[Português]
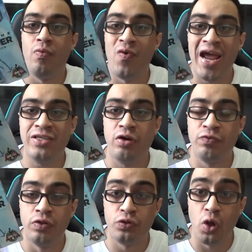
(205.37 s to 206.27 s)
Rise
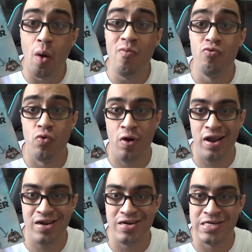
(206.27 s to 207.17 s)
of the Tomb
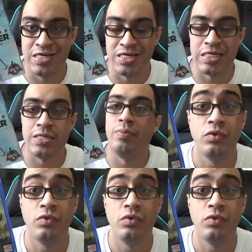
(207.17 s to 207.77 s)
Raider.